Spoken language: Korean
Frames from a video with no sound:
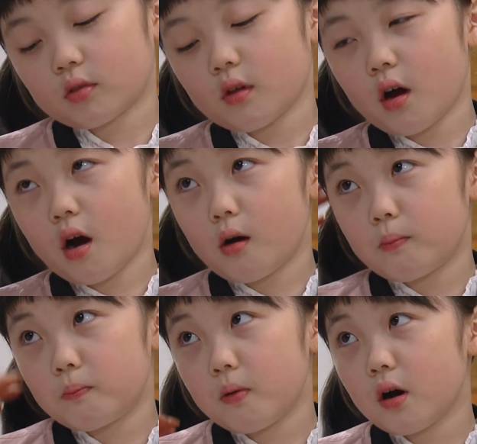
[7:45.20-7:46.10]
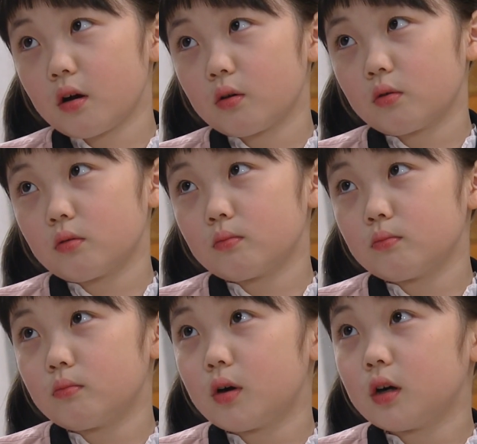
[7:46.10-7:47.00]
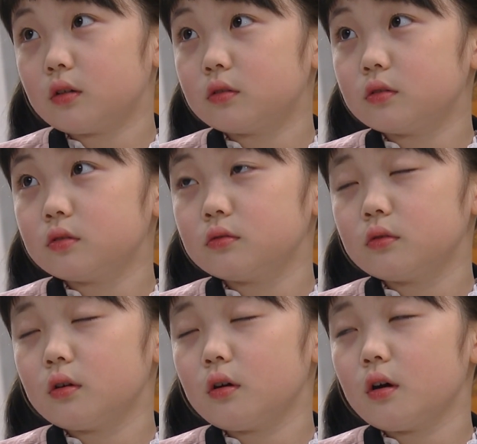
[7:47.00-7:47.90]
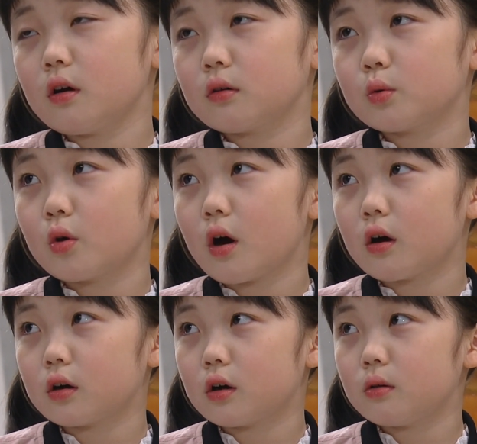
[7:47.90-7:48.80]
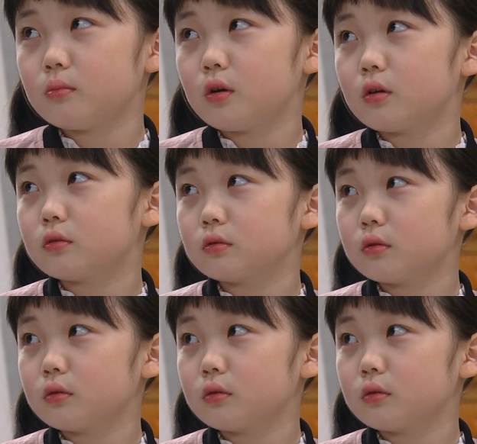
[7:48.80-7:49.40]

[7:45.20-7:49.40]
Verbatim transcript: 나 아파요, 엄마. 학교 안 가면 안